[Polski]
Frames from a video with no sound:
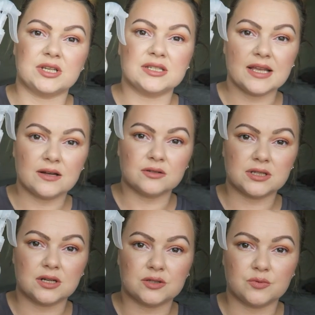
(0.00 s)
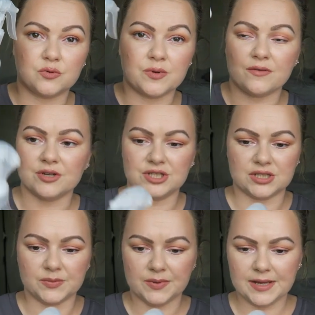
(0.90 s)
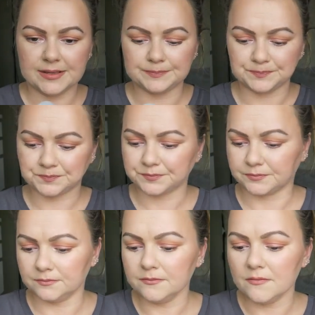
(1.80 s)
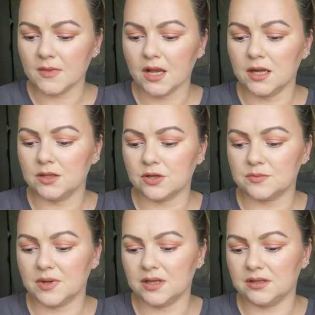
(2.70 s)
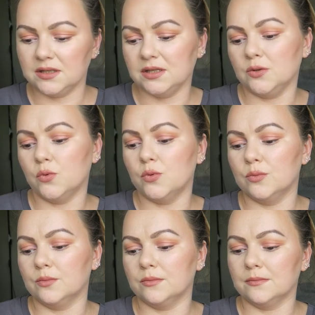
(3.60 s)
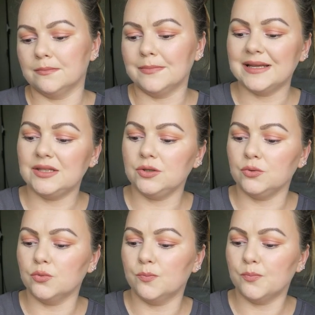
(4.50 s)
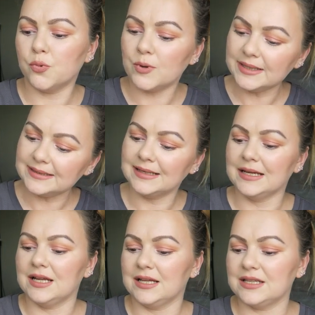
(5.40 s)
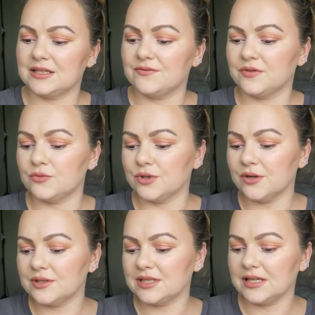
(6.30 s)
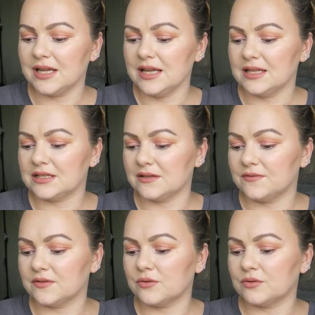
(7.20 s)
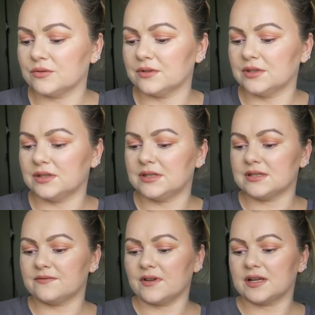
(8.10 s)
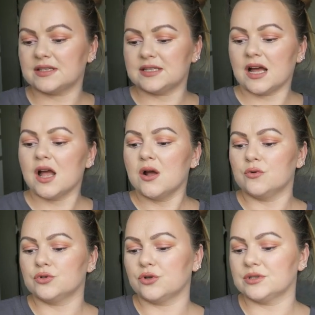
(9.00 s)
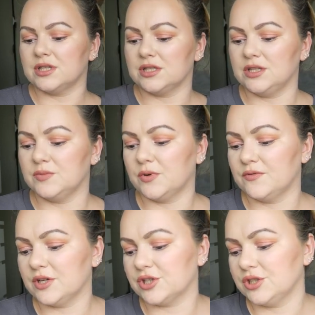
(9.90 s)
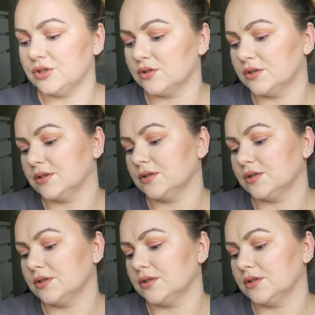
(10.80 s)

taki z Ecocero, sobie kupiłam właśnie spray. E, to jest Mediu, Mediu płyn dezynfekujący, y, dezynfekcja urządzeń i powierzchni y,